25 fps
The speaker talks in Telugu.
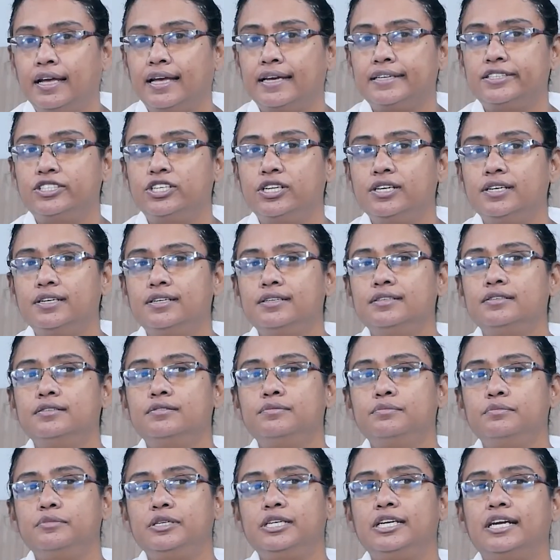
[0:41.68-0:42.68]
యాక్చువల్గా
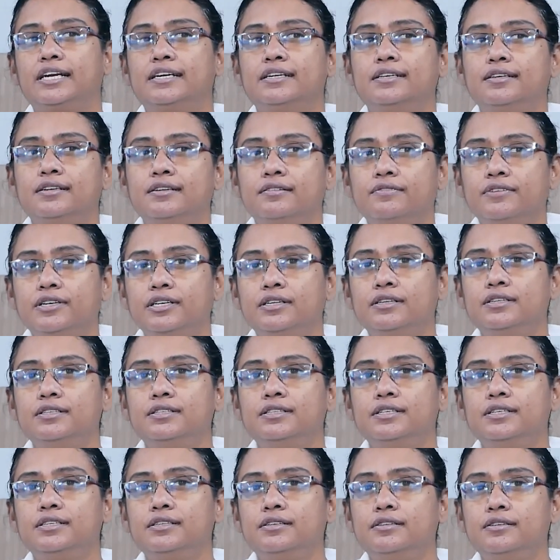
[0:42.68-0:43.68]
మీరు అంటున్న వాటిని
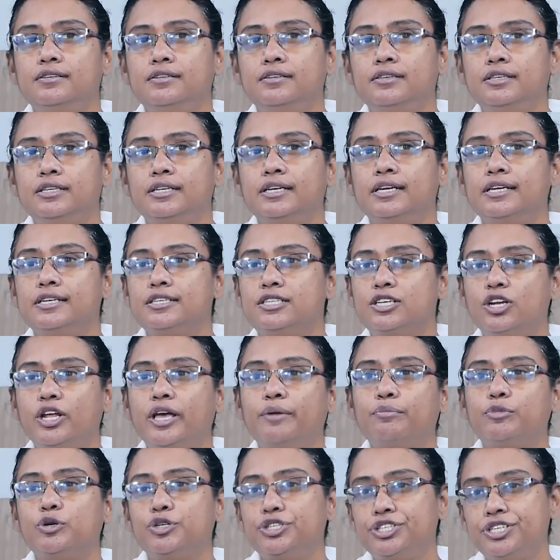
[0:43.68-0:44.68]
దీన్ని ఇంగ్లీష్లో
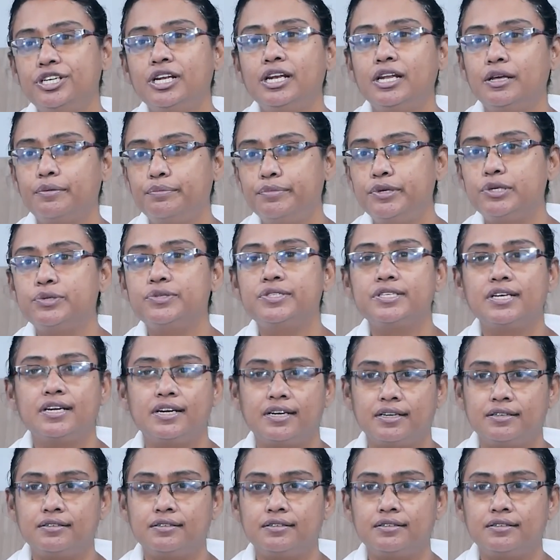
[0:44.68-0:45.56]
ఎమోషనల్ అబ్యూస్ అని